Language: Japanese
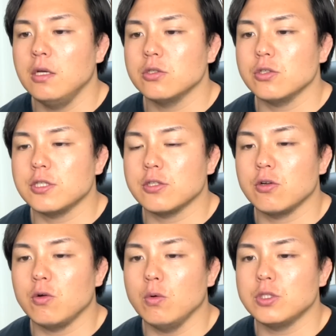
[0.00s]
そしてそ
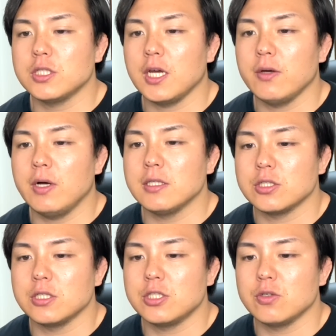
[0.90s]
の落合は
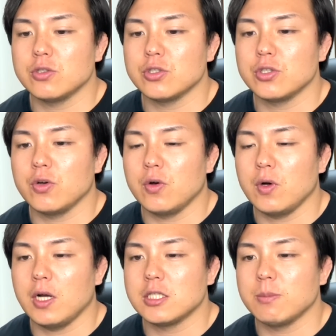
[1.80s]
西の十両
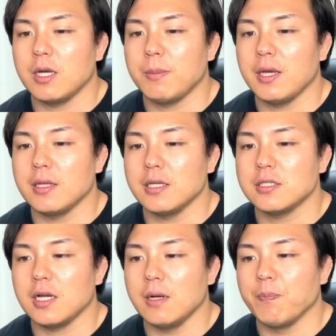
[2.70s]
8枚目でし
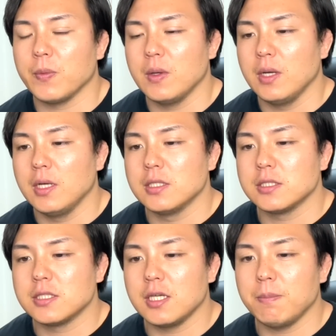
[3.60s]
た
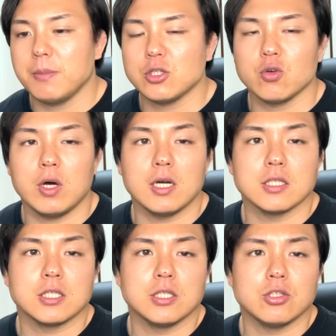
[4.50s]
先場所は
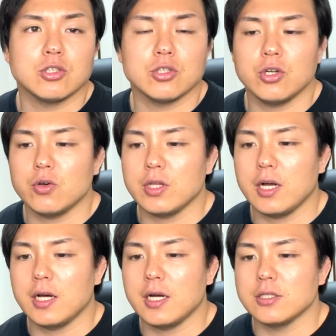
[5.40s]
新十両な
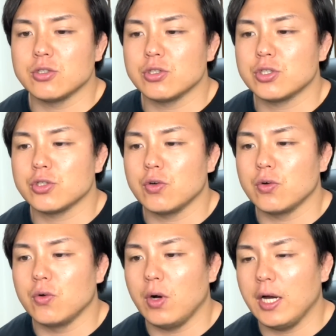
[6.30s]
がら10勝
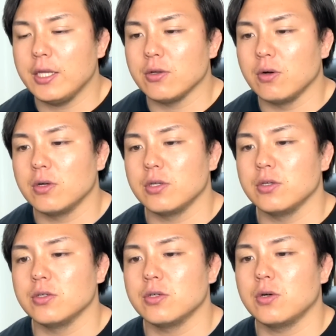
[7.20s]
5敗と
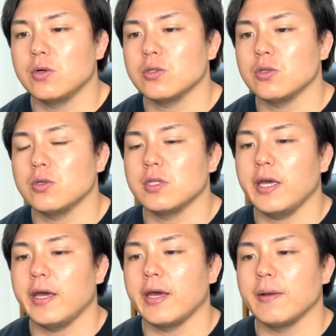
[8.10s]
いうこと
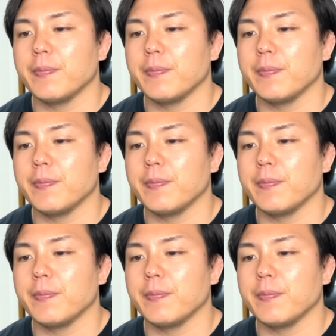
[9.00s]
で